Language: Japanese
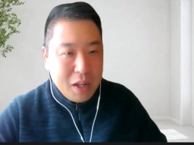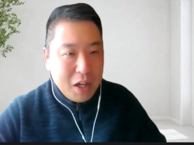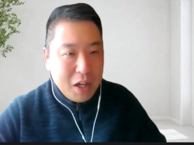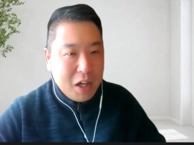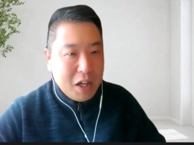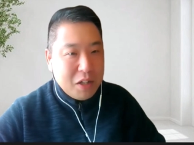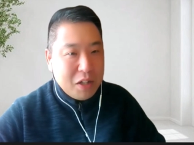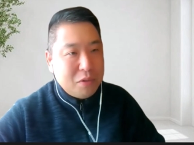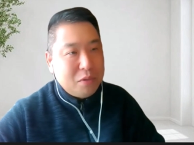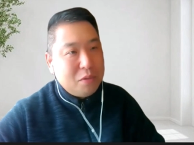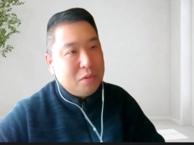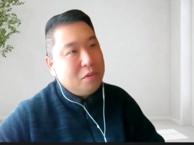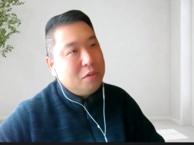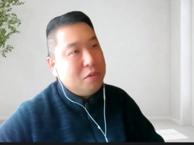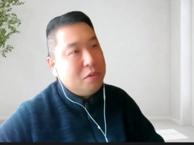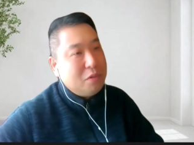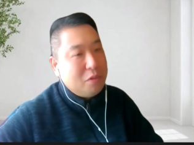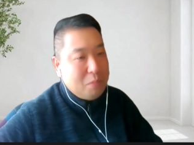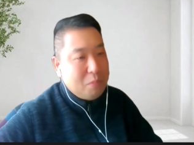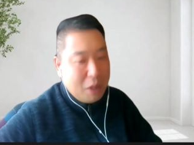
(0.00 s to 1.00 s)
あ
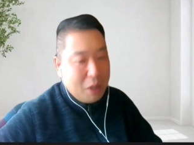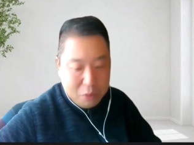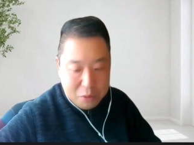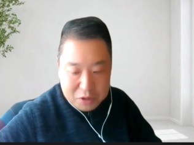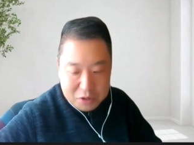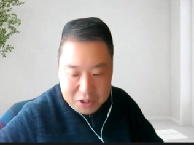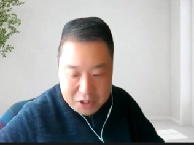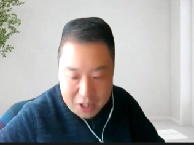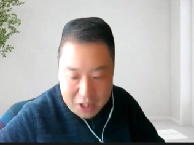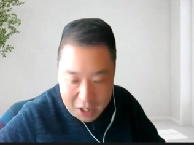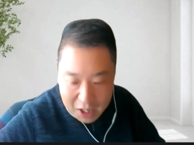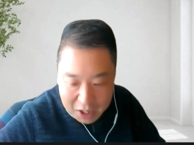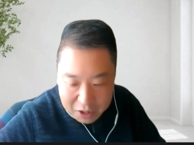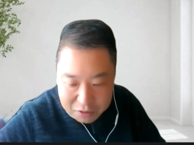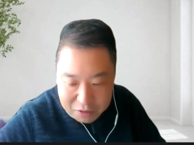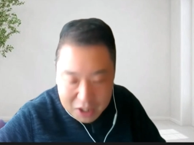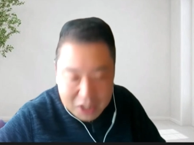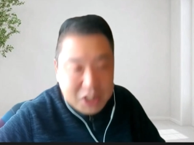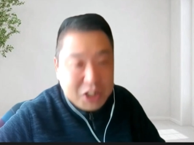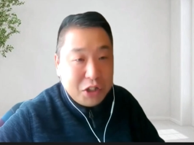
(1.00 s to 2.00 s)
のー、まあ、この「つながる
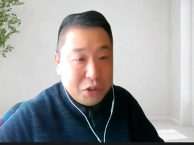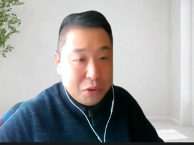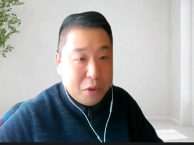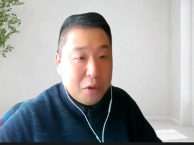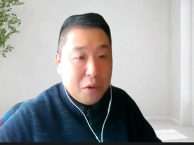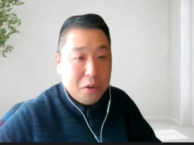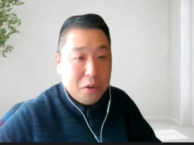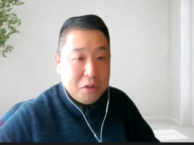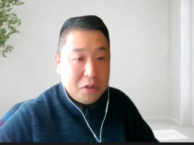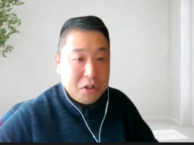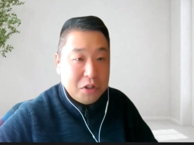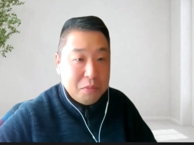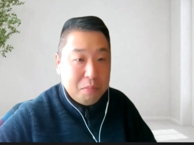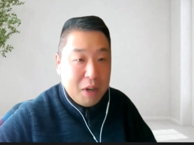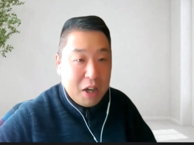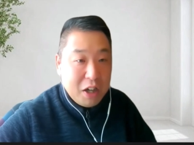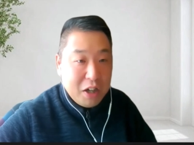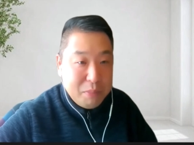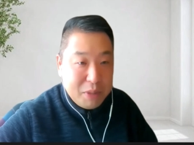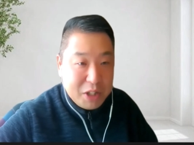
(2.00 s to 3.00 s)
ラジオ」
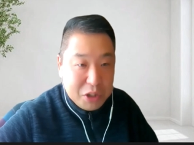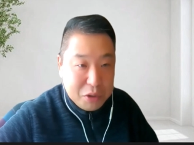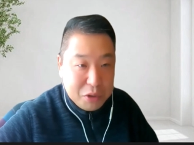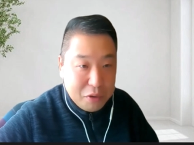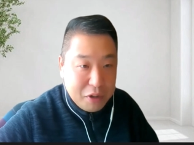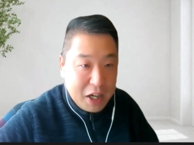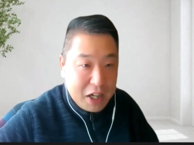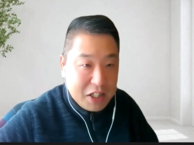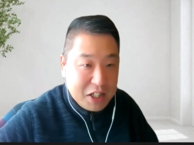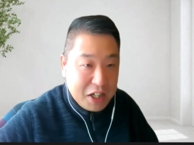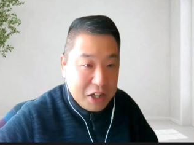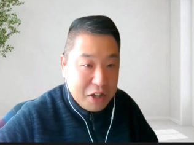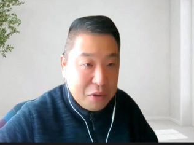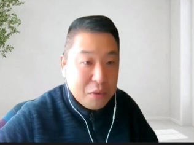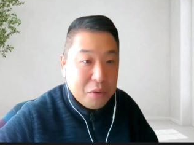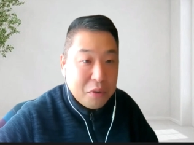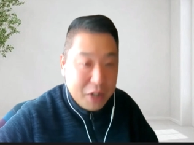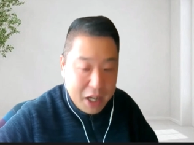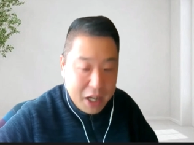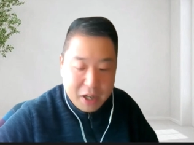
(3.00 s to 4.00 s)
番組紹介先ほ
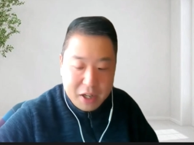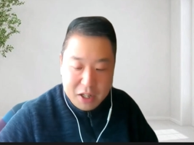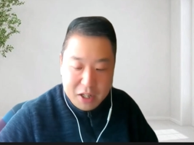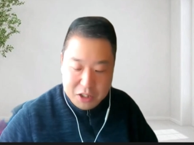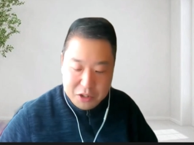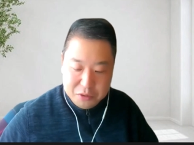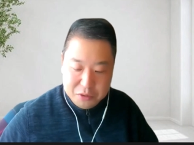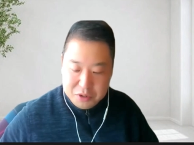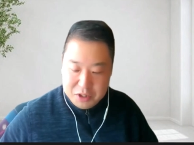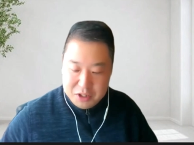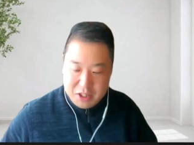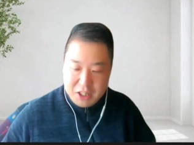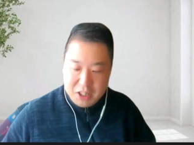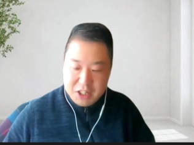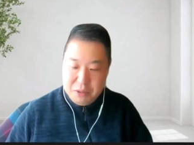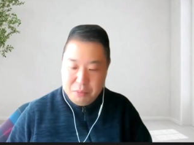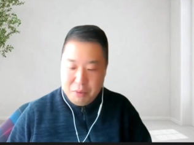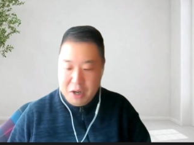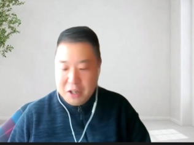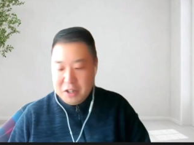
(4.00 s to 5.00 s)
どねちょっとさせ
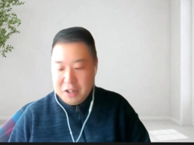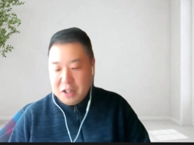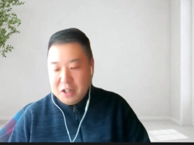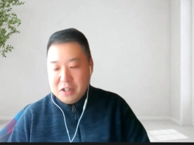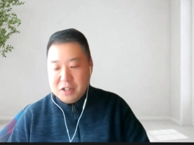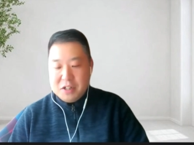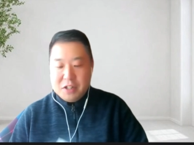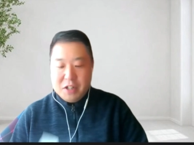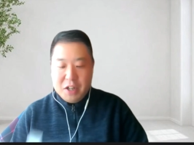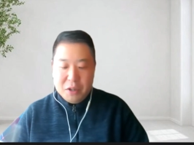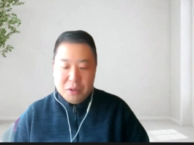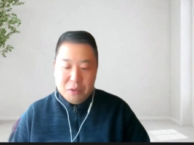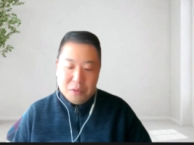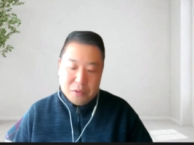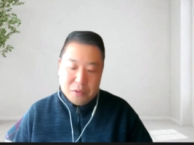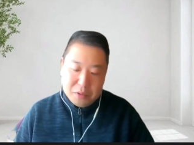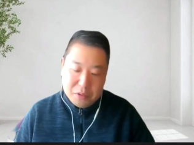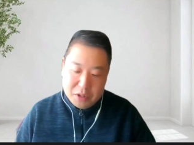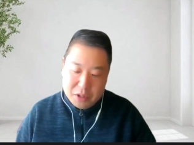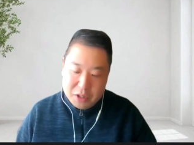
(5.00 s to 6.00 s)
てもらったんですけど「
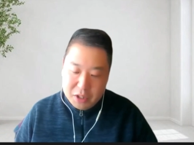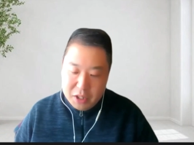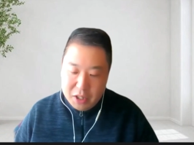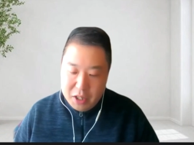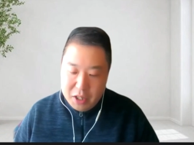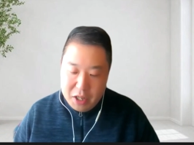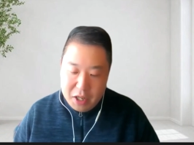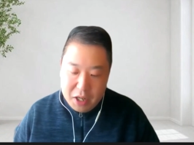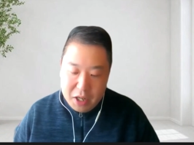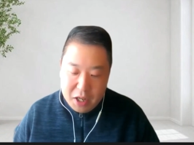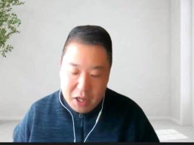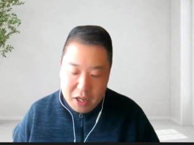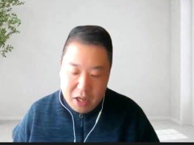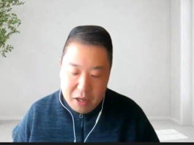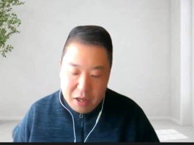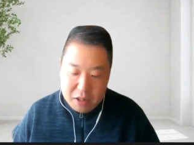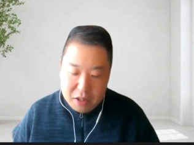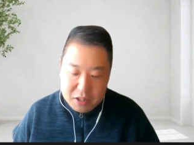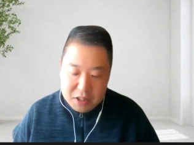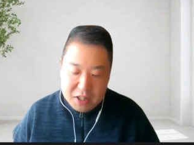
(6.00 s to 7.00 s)
えー、
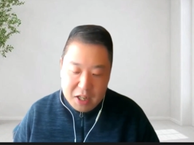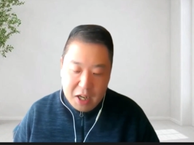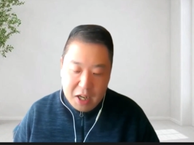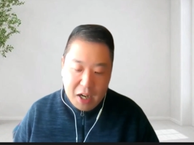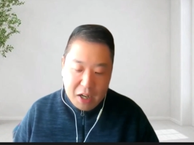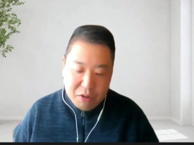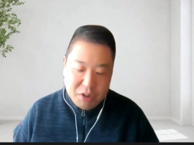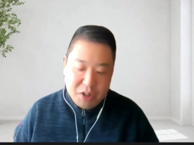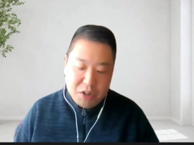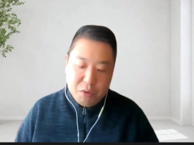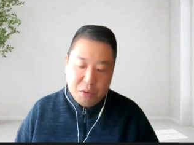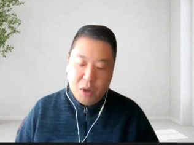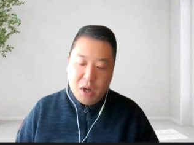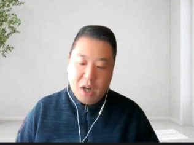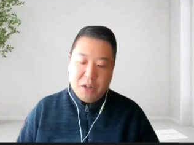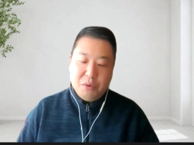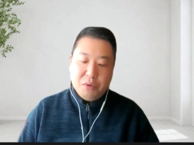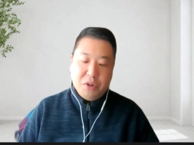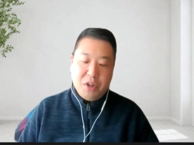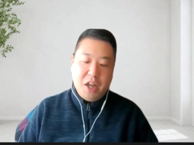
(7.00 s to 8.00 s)
つながる広が
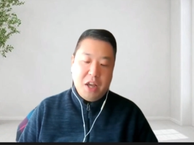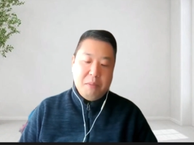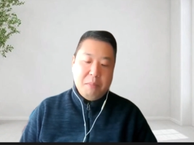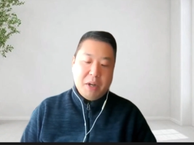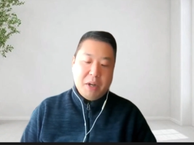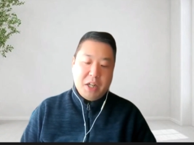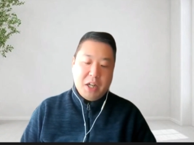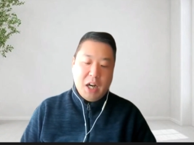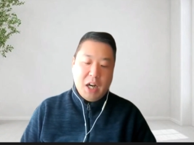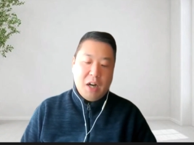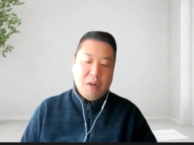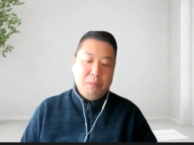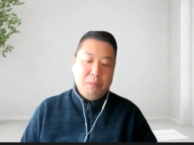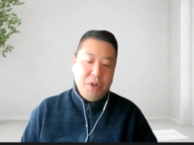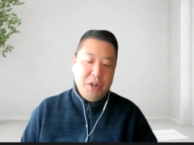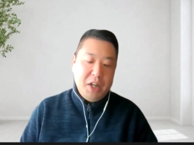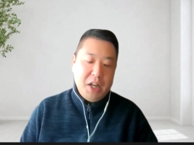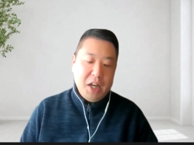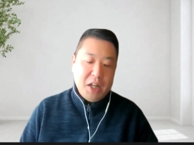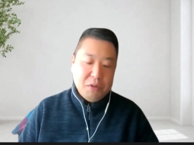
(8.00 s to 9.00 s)
る」をテーマに青
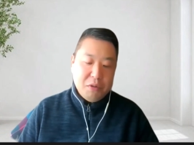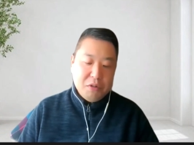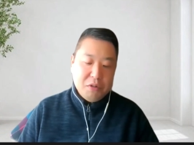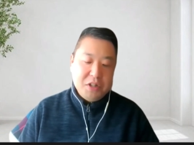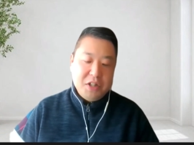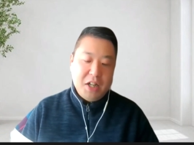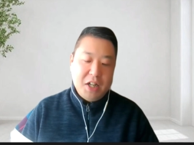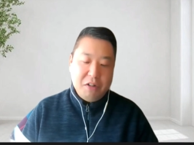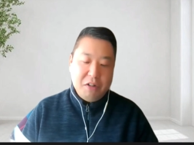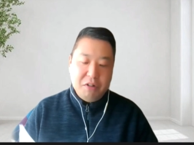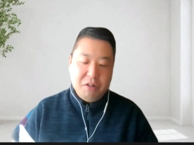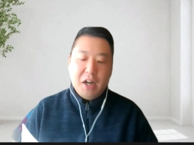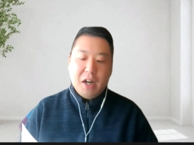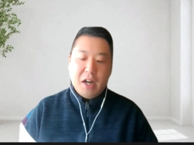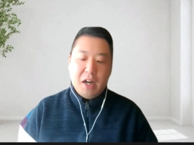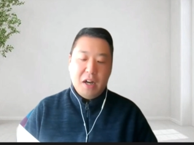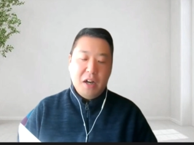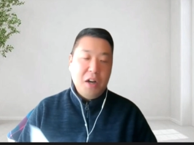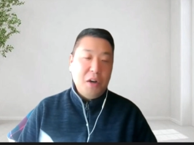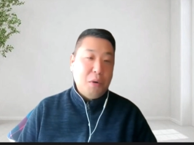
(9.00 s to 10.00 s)
森県の津軽か
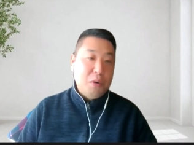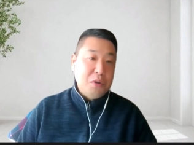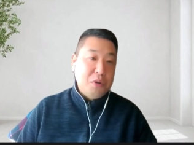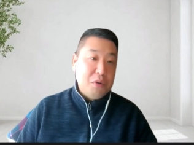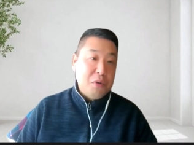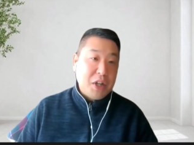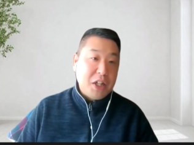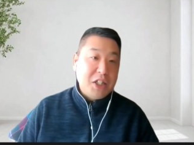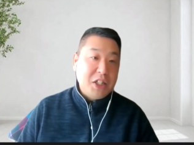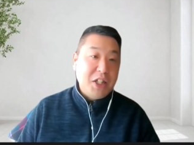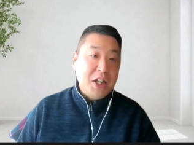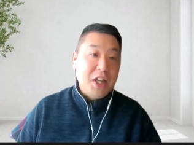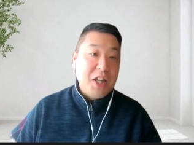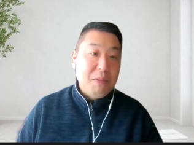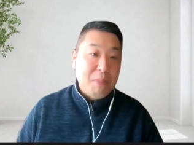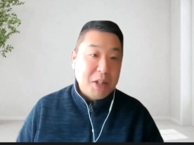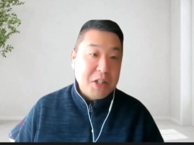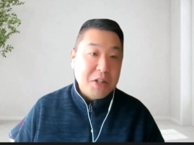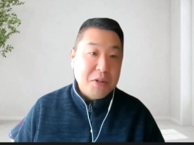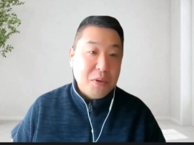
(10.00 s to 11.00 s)
らお届けしていき
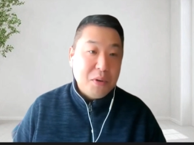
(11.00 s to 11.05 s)
ますと